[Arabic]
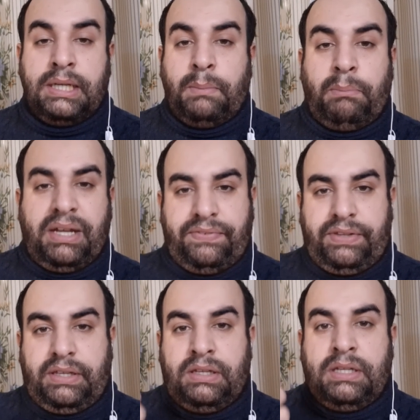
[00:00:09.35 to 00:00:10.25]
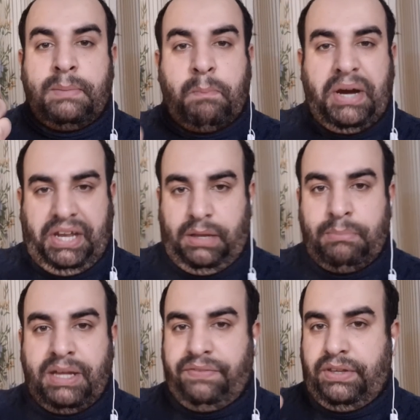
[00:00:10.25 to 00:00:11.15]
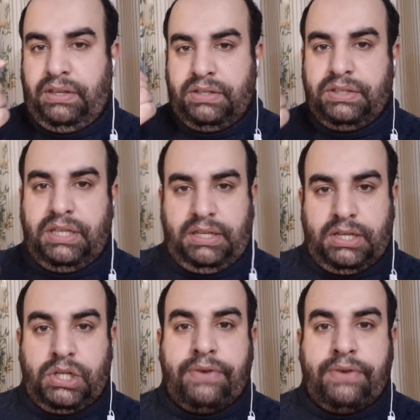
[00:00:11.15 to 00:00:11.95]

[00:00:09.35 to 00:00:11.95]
ما في ماني ما في دنجة